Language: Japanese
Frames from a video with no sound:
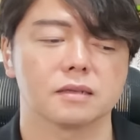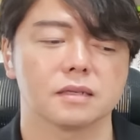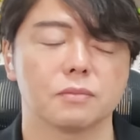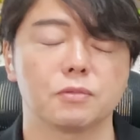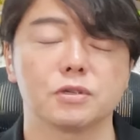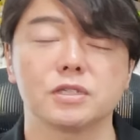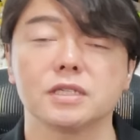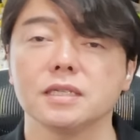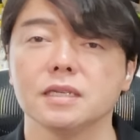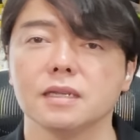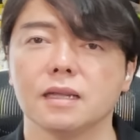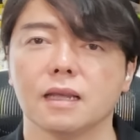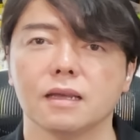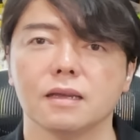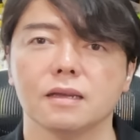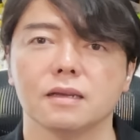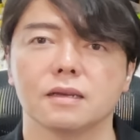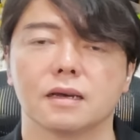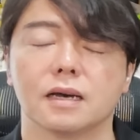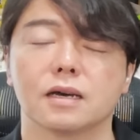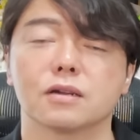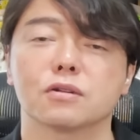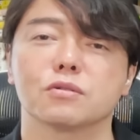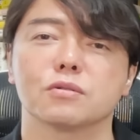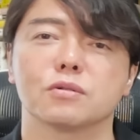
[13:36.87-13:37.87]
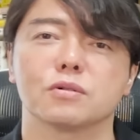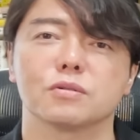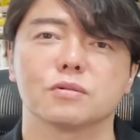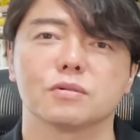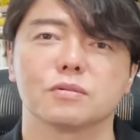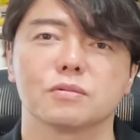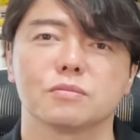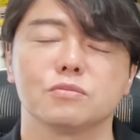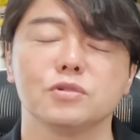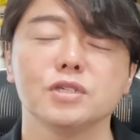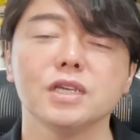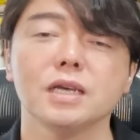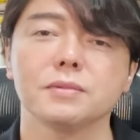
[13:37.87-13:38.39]
別に、あの、
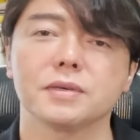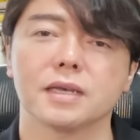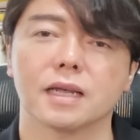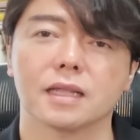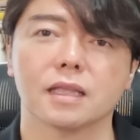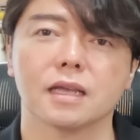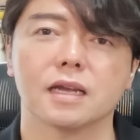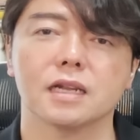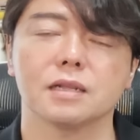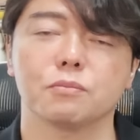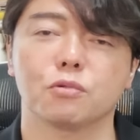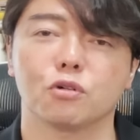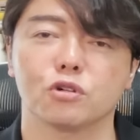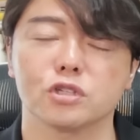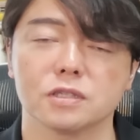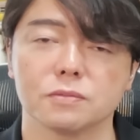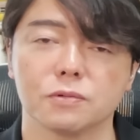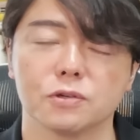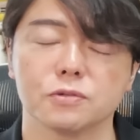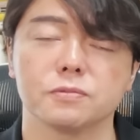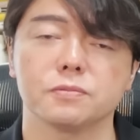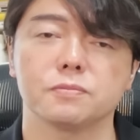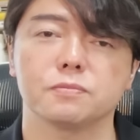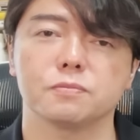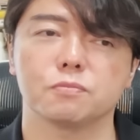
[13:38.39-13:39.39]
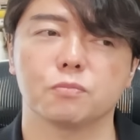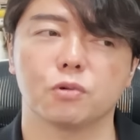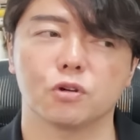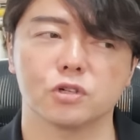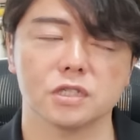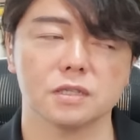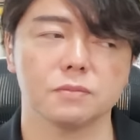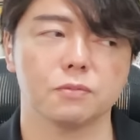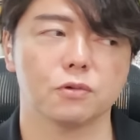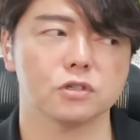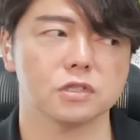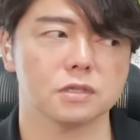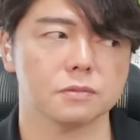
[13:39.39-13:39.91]
むやみやたらにポジポ
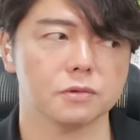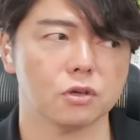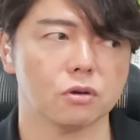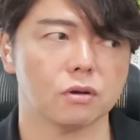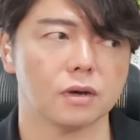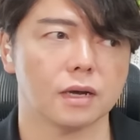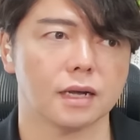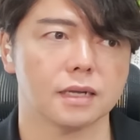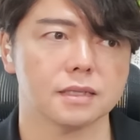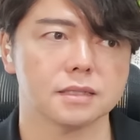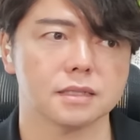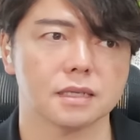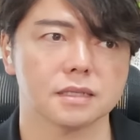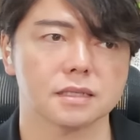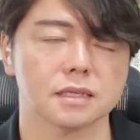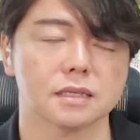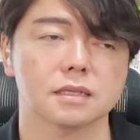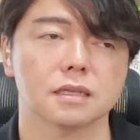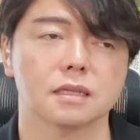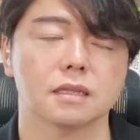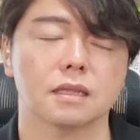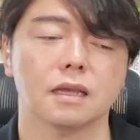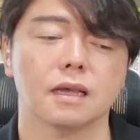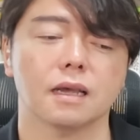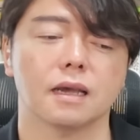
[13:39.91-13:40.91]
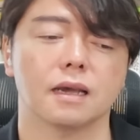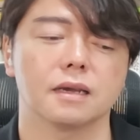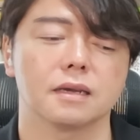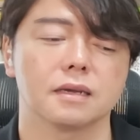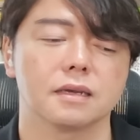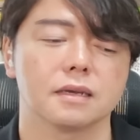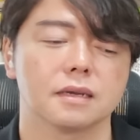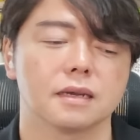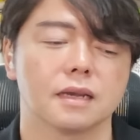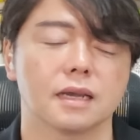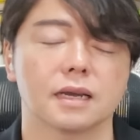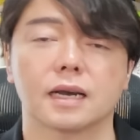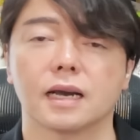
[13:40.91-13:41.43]
ジポジ病を発生させて、
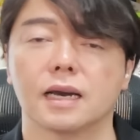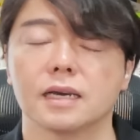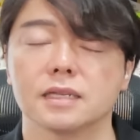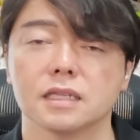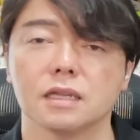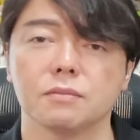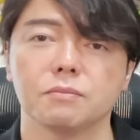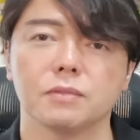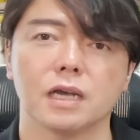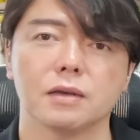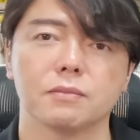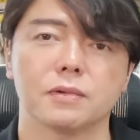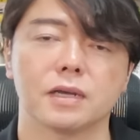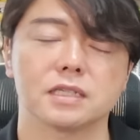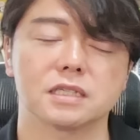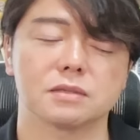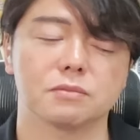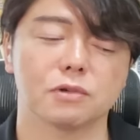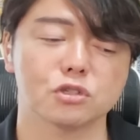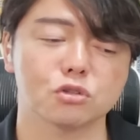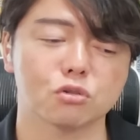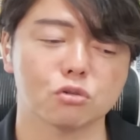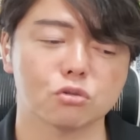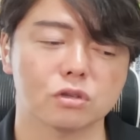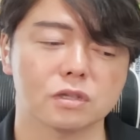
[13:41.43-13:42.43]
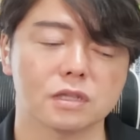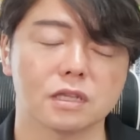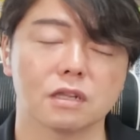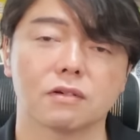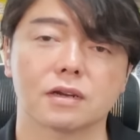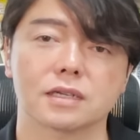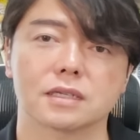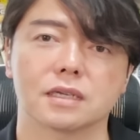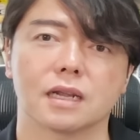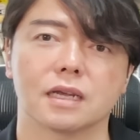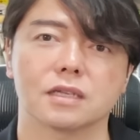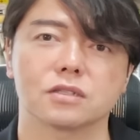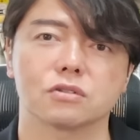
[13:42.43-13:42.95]
回転売買しましょうと言ってるわ
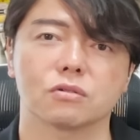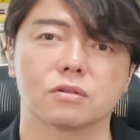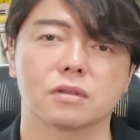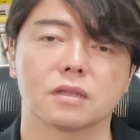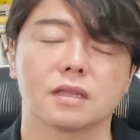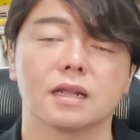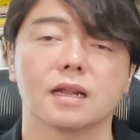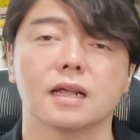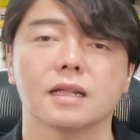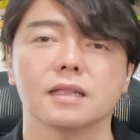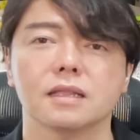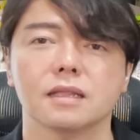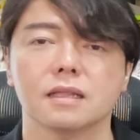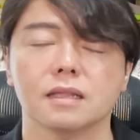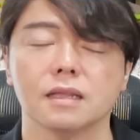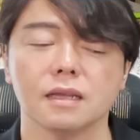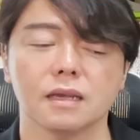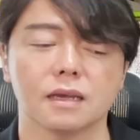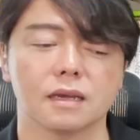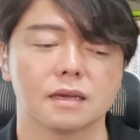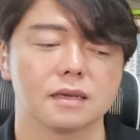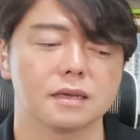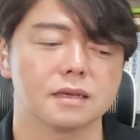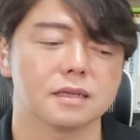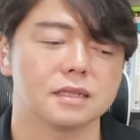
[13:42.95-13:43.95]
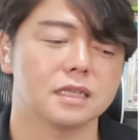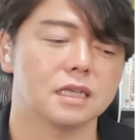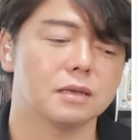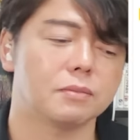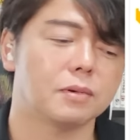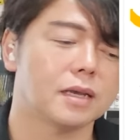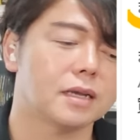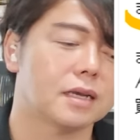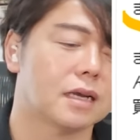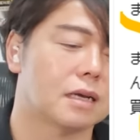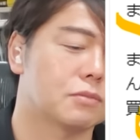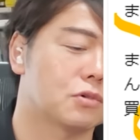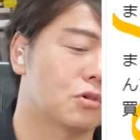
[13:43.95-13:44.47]
けじゃないですよ。狙って2
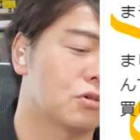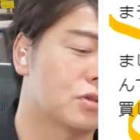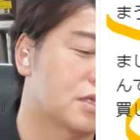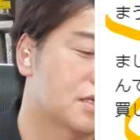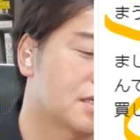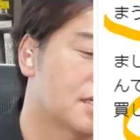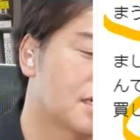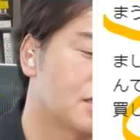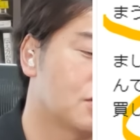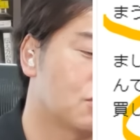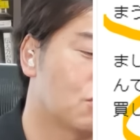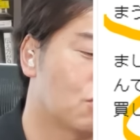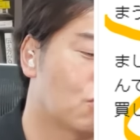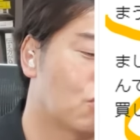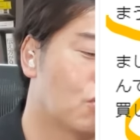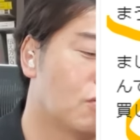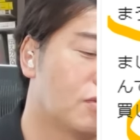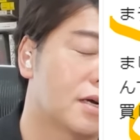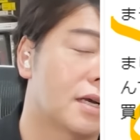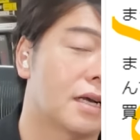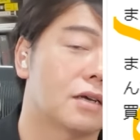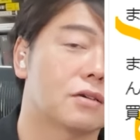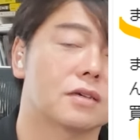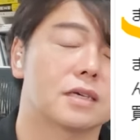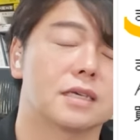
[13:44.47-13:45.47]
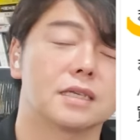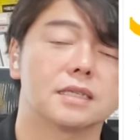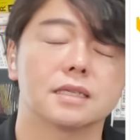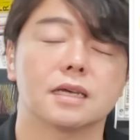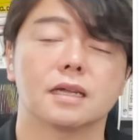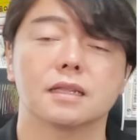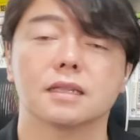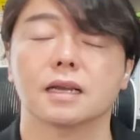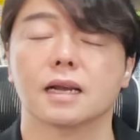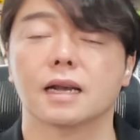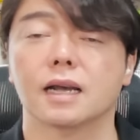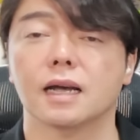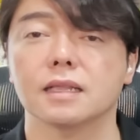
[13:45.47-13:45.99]
倍株をしっかりと細かく
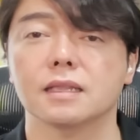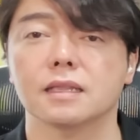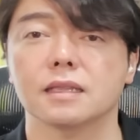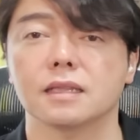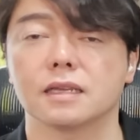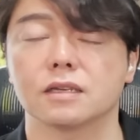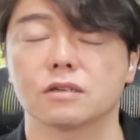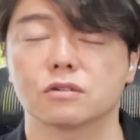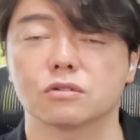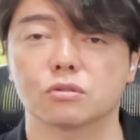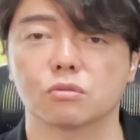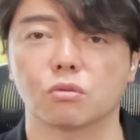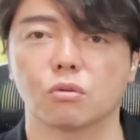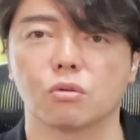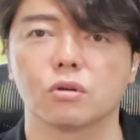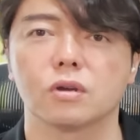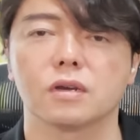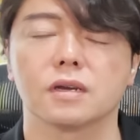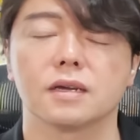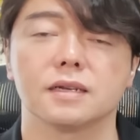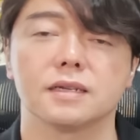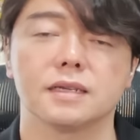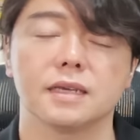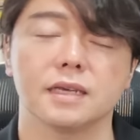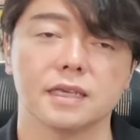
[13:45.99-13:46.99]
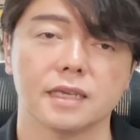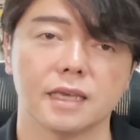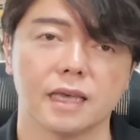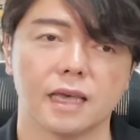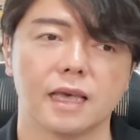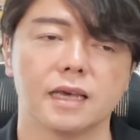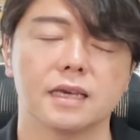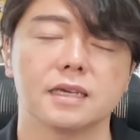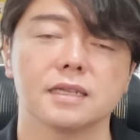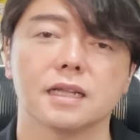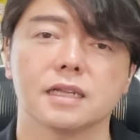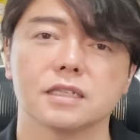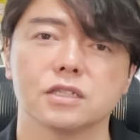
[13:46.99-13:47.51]
刻んで買っていくと。利益、
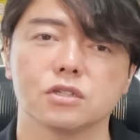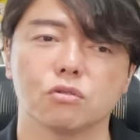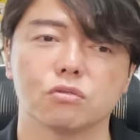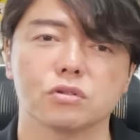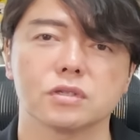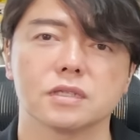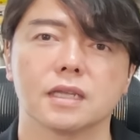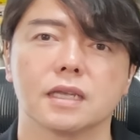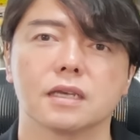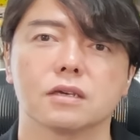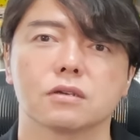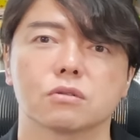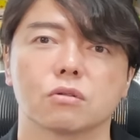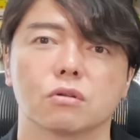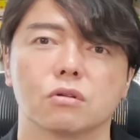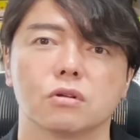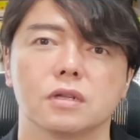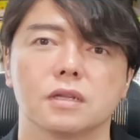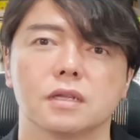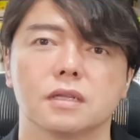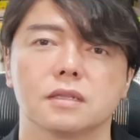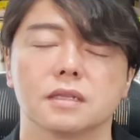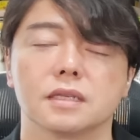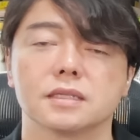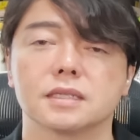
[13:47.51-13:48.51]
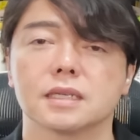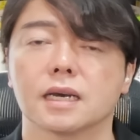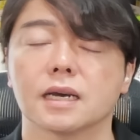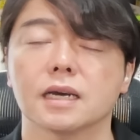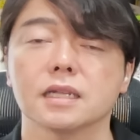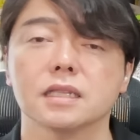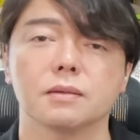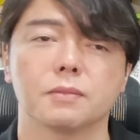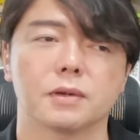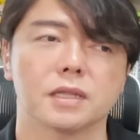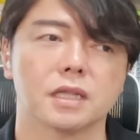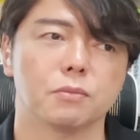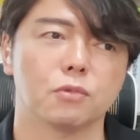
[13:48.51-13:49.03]
益出しをしていくと。で下
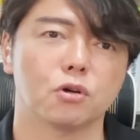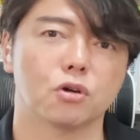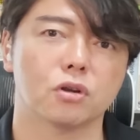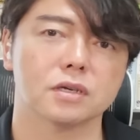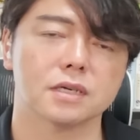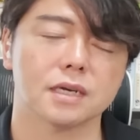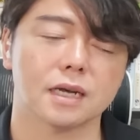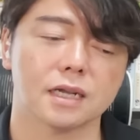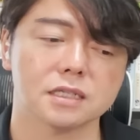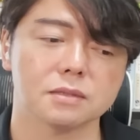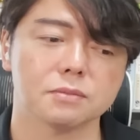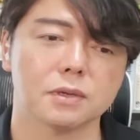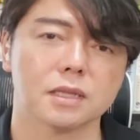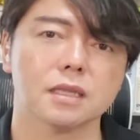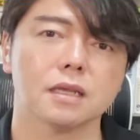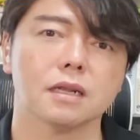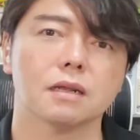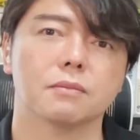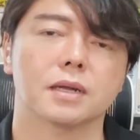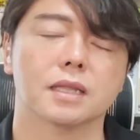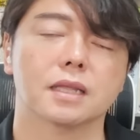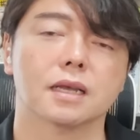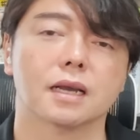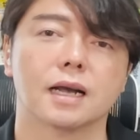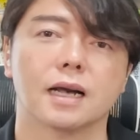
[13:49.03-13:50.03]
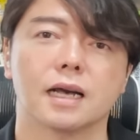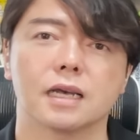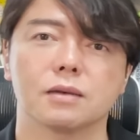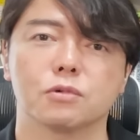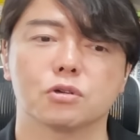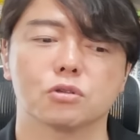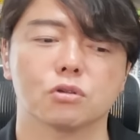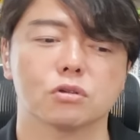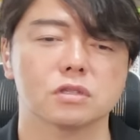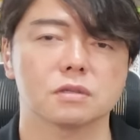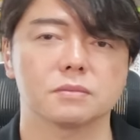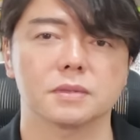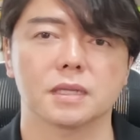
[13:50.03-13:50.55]
がってまた暴落が始まったらまた買い
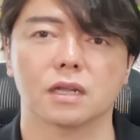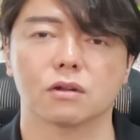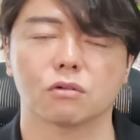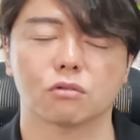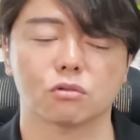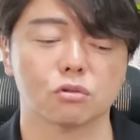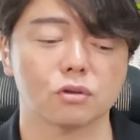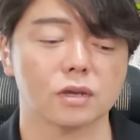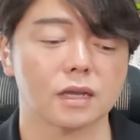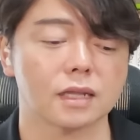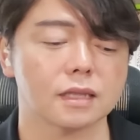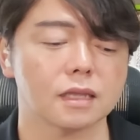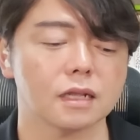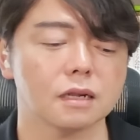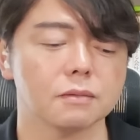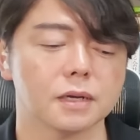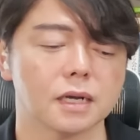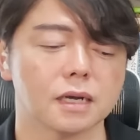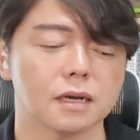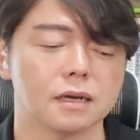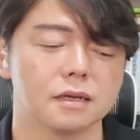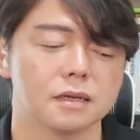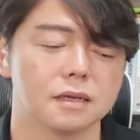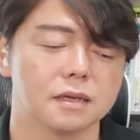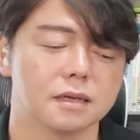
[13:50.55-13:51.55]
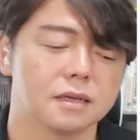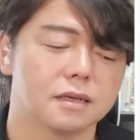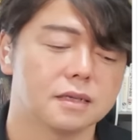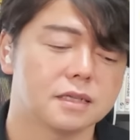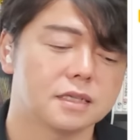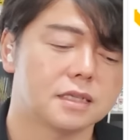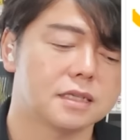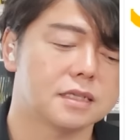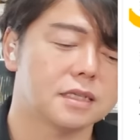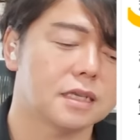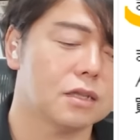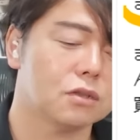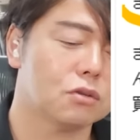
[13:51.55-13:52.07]
戻すみたいなことをやってれば、
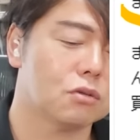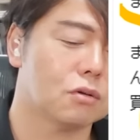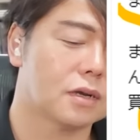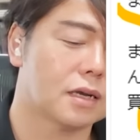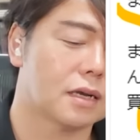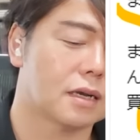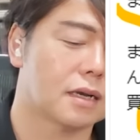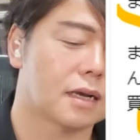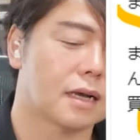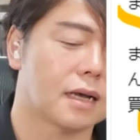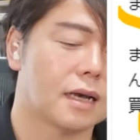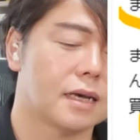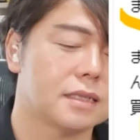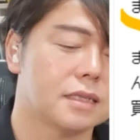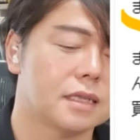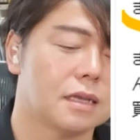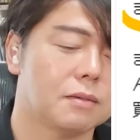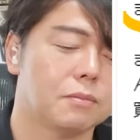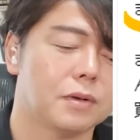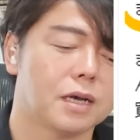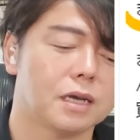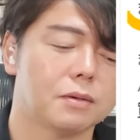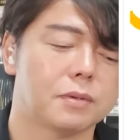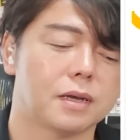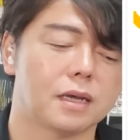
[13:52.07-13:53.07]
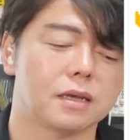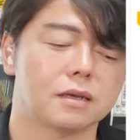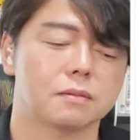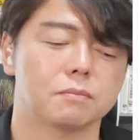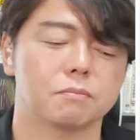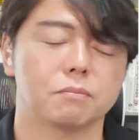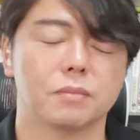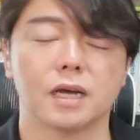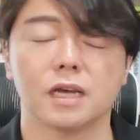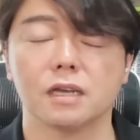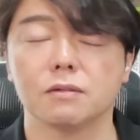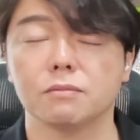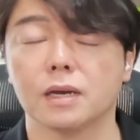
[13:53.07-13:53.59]
自然と回転売買、
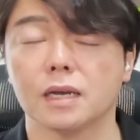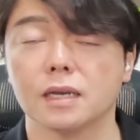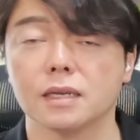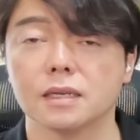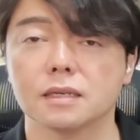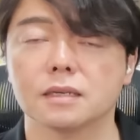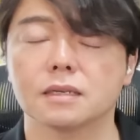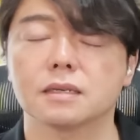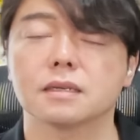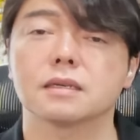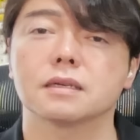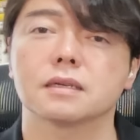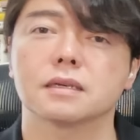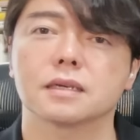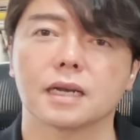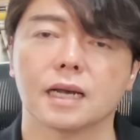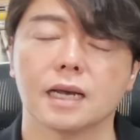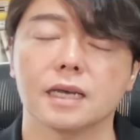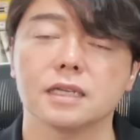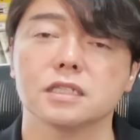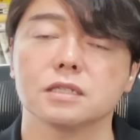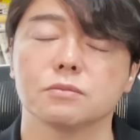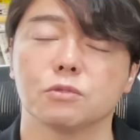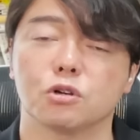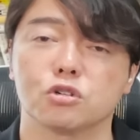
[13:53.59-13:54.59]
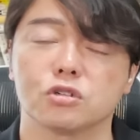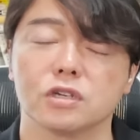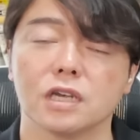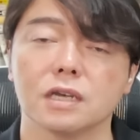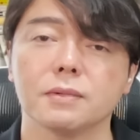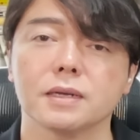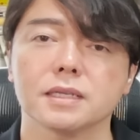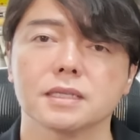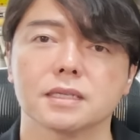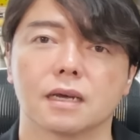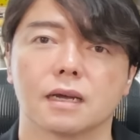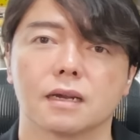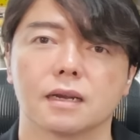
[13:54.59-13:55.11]
売買回数も増え
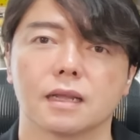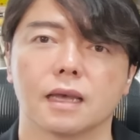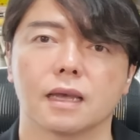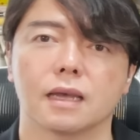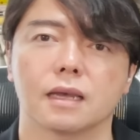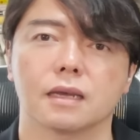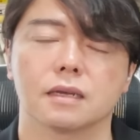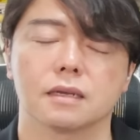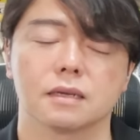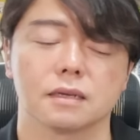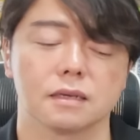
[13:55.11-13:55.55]
ますからね。